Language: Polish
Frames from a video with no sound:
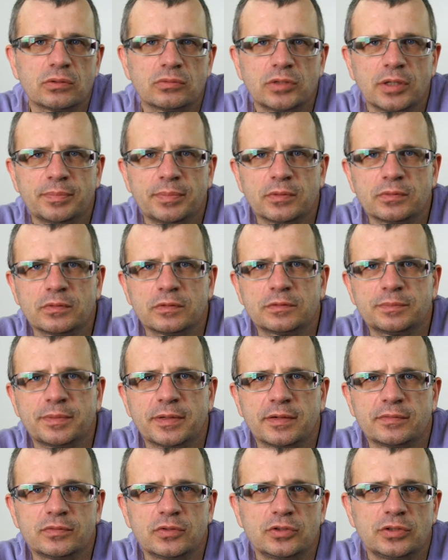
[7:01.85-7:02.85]

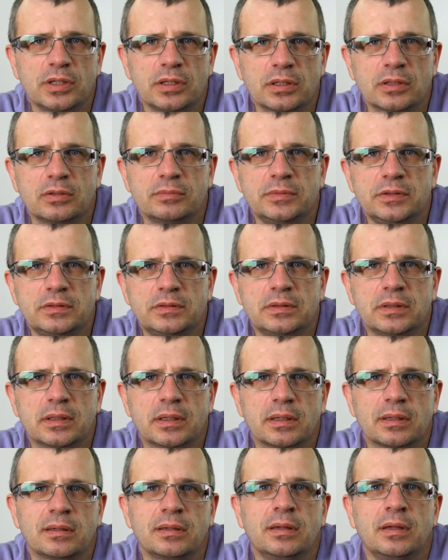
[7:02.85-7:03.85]
niepełnosprawność, a
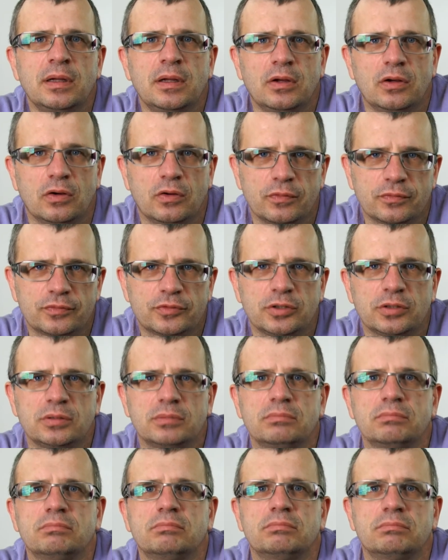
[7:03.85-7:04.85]
komisja,
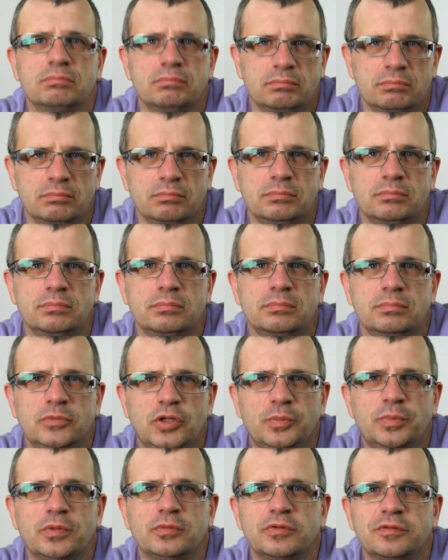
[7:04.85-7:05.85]
owszem,
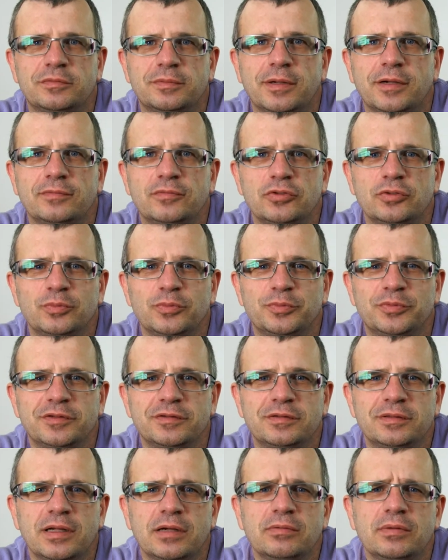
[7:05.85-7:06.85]
niepełnosprawność mu
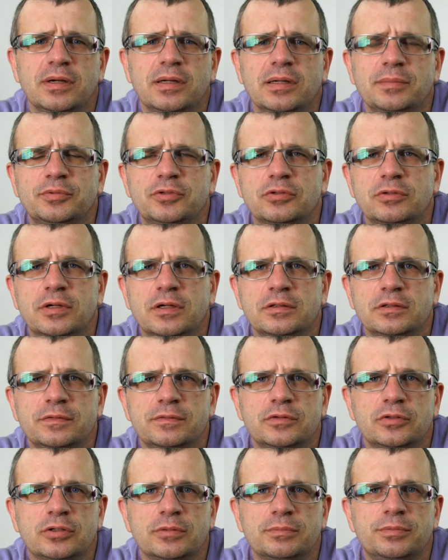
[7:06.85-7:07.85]
przyznała, ale przy okazji
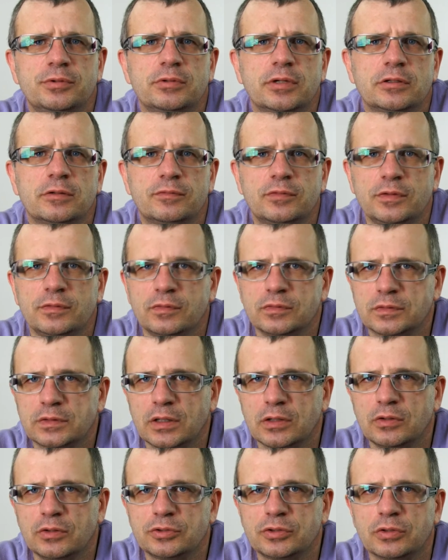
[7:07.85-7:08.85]
wystąpiła do
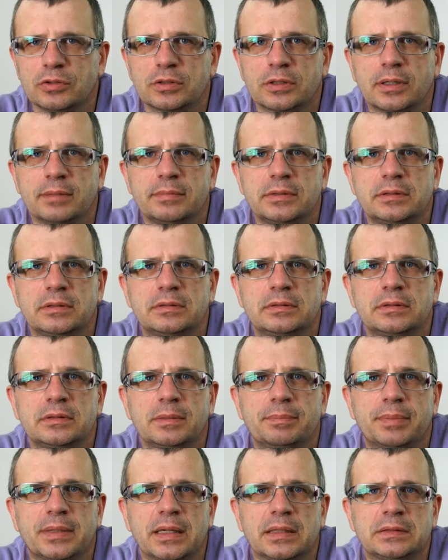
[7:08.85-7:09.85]
Wojewódzkiego Ośrodka
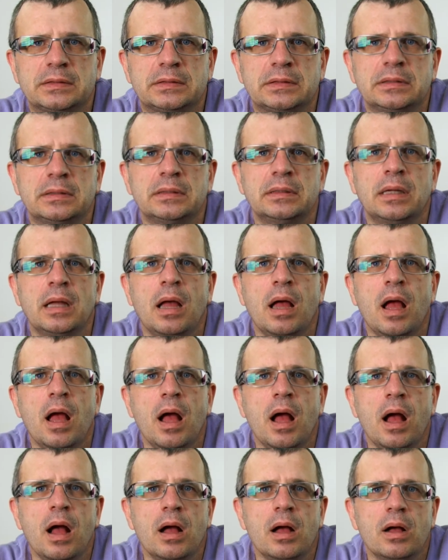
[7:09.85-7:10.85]
Medycyny Pracy
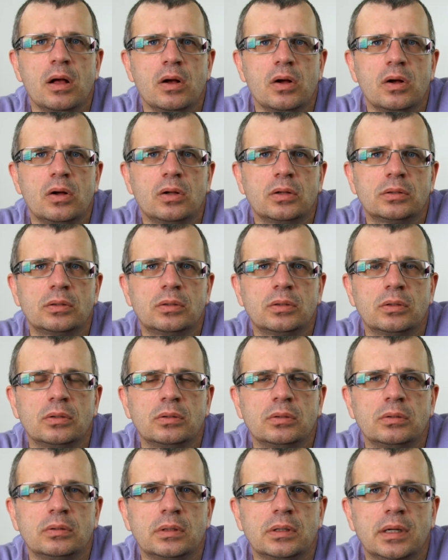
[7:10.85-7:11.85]
o
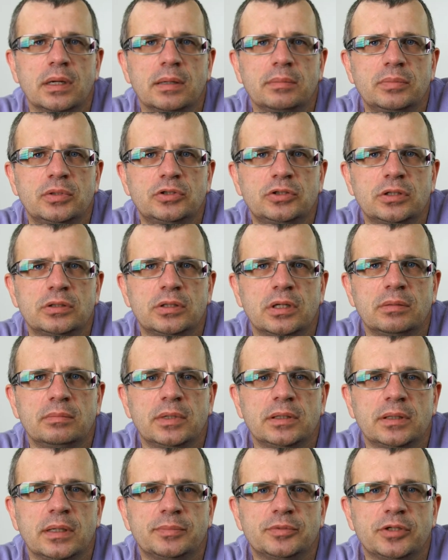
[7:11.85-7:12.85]
to, aby
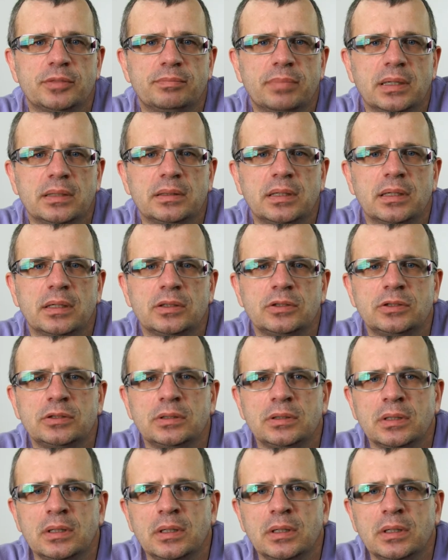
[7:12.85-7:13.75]
dżentelmena przebadać.